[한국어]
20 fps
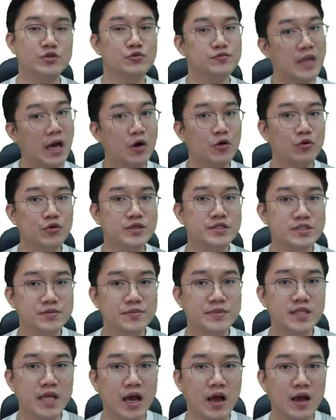좀 나오고
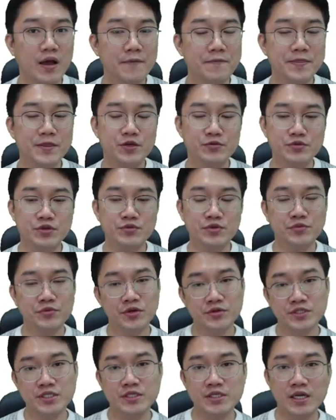있습니다 점점
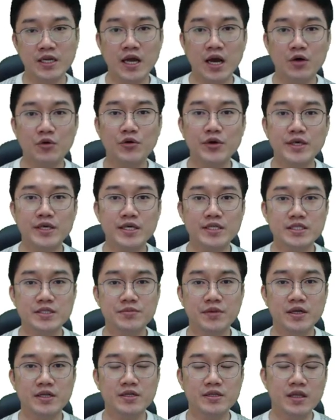점점 증가를 하고
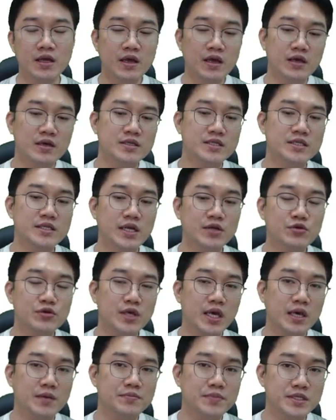있겠지만은
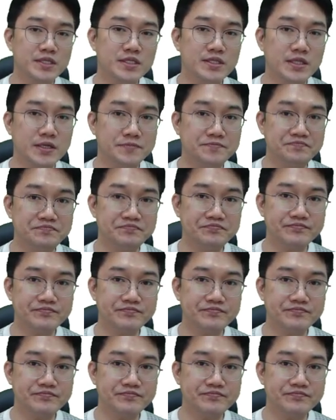그래도 개인 PC들